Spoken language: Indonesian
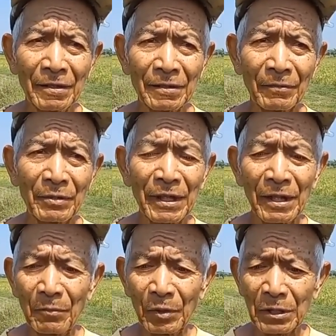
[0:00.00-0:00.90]
tapi buat
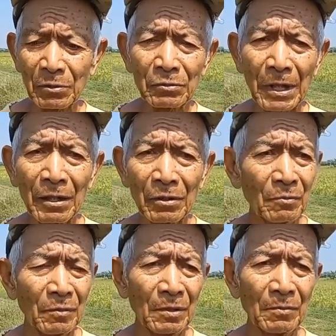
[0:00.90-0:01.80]
mboten buat anu,
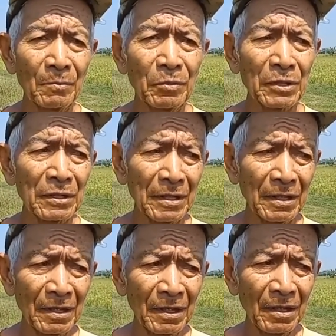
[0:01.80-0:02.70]
mboten
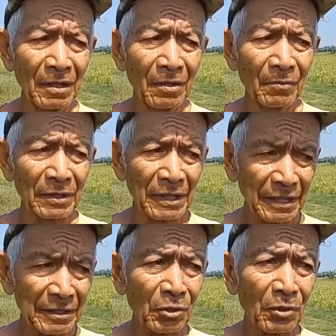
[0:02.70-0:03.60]

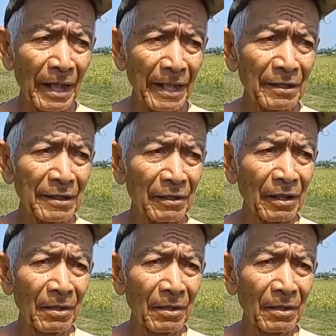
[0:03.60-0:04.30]
mboten conggae ini anu lah